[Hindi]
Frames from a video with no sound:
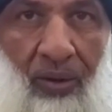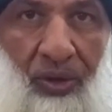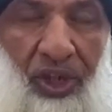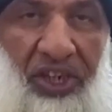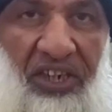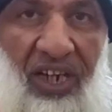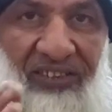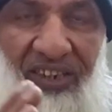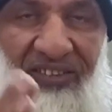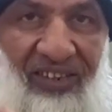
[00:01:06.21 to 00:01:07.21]
और
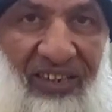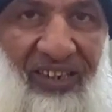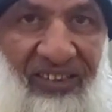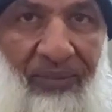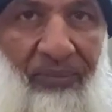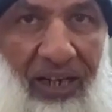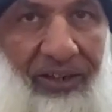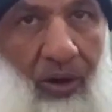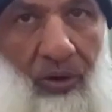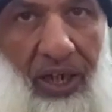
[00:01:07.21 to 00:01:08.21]
तरीक़ेकार से किस कैसे कैसे
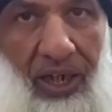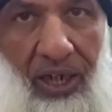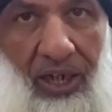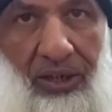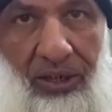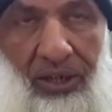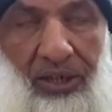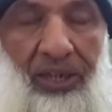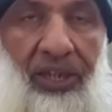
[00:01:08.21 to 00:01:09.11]
बैठना होता है